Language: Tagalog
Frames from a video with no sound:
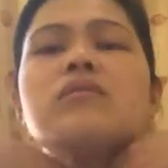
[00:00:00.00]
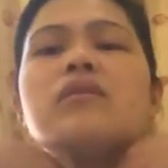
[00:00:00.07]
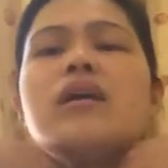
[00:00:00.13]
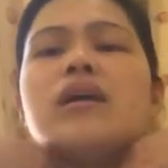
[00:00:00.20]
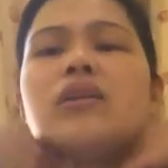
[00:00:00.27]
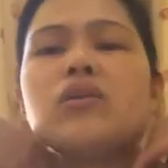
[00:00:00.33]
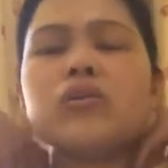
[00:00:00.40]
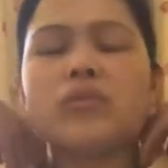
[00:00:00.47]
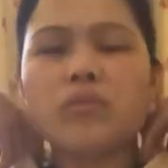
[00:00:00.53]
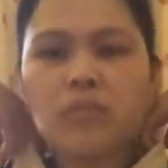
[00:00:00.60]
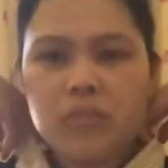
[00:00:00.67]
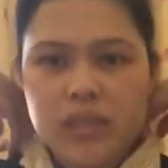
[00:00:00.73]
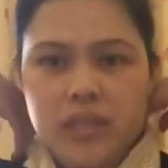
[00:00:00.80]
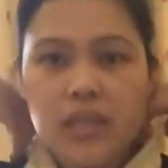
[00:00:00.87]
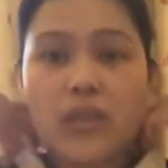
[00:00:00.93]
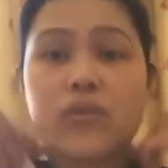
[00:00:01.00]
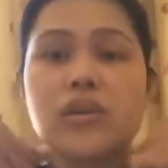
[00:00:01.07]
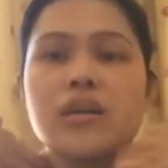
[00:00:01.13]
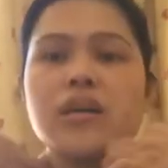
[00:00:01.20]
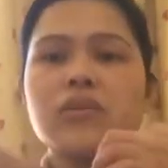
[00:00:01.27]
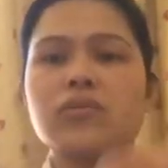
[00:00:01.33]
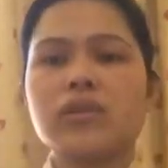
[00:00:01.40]
Ano, basta yun
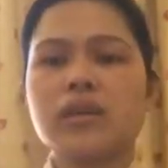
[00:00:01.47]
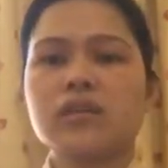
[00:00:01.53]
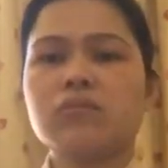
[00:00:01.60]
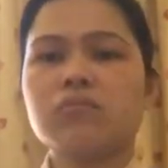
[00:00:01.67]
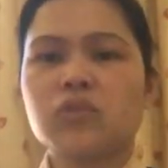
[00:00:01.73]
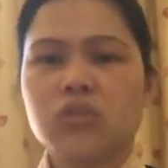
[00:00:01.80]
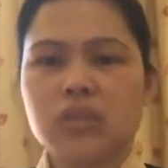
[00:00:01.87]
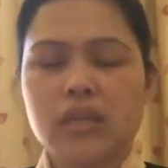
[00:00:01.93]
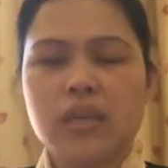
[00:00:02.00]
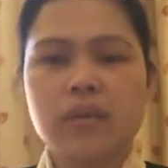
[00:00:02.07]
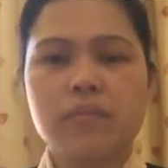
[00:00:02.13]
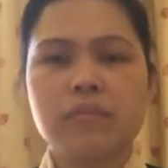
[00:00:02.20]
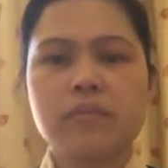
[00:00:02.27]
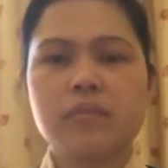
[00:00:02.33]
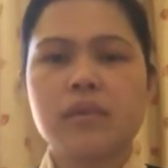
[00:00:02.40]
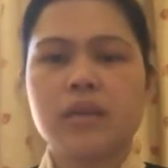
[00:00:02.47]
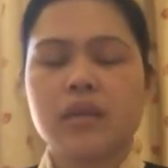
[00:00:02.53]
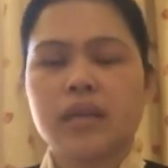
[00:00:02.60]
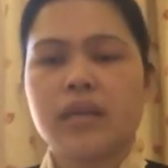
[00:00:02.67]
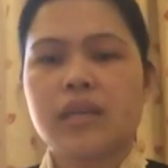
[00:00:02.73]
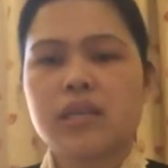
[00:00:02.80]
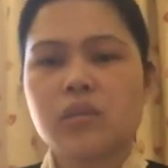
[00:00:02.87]
ang ano ng Muslim.
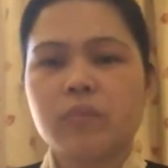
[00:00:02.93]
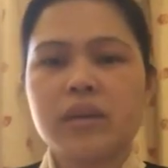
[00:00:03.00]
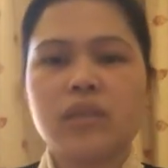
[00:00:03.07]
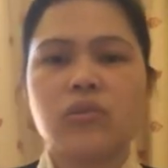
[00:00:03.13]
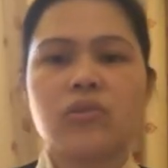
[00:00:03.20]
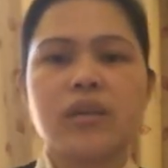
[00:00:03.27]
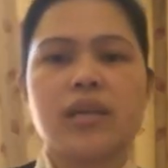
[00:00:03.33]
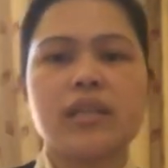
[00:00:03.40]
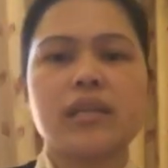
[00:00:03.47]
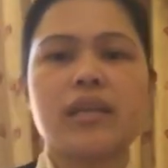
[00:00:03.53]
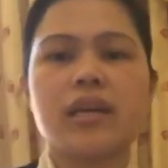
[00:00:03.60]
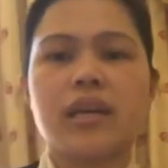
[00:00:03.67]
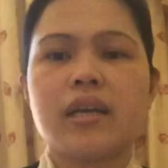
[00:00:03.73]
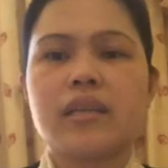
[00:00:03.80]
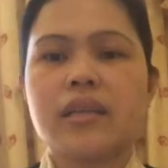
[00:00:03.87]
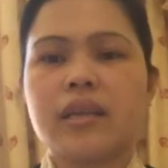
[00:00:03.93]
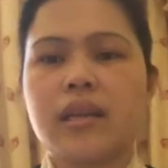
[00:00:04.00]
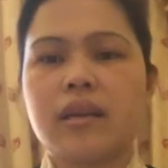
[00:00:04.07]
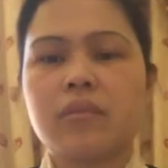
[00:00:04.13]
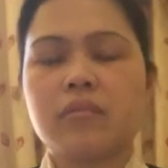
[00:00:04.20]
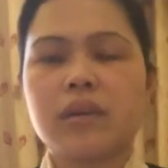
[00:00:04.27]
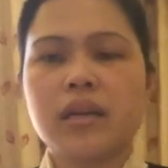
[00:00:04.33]
Irespeto natin ang
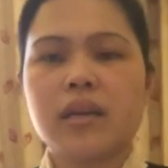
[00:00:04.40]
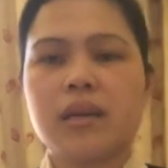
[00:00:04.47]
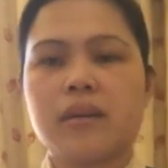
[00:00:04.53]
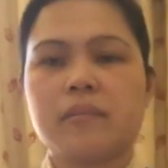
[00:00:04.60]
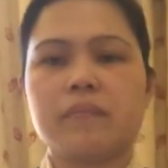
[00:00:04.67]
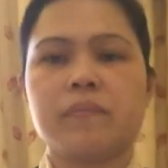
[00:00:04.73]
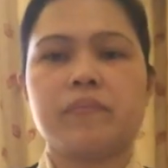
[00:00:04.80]
kanilang mga